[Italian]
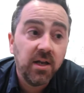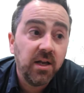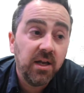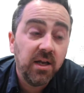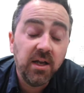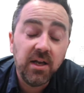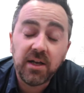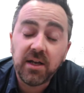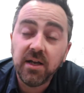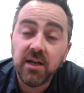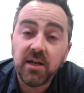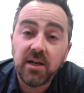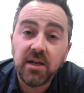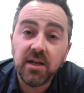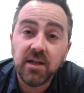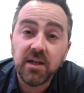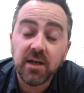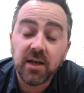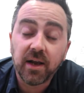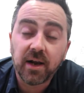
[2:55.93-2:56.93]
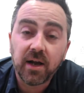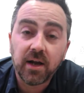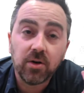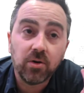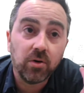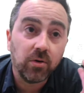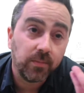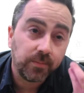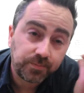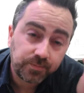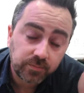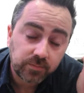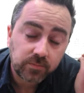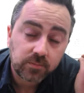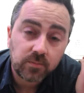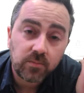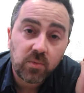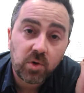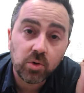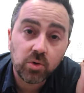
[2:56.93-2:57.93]
i chicchi di grano
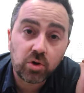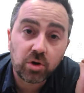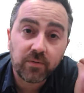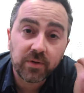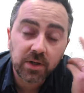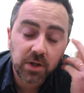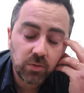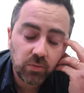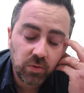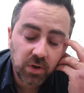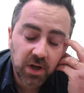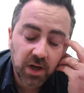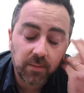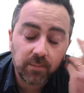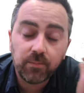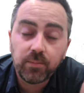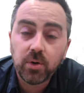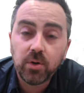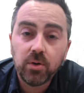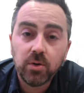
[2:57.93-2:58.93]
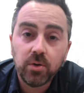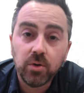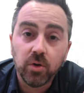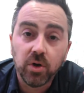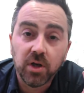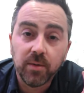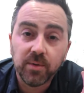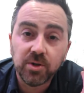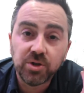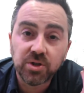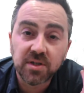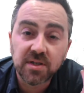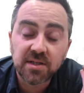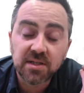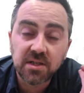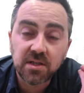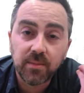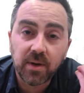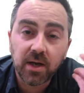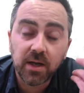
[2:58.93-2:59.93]
trovati in un campo? Non li
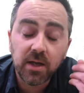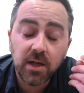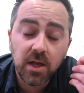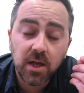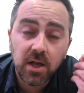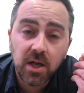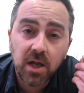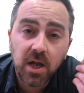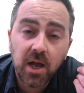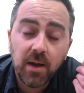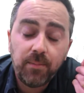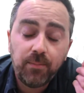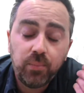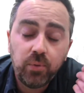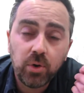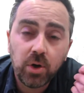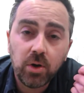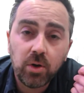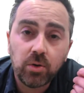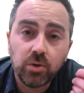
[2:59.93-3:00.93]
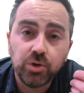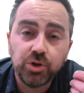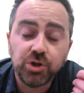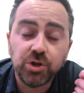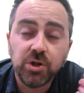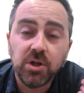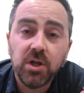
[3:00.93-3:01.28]
mangeresti mai. Eppure oggi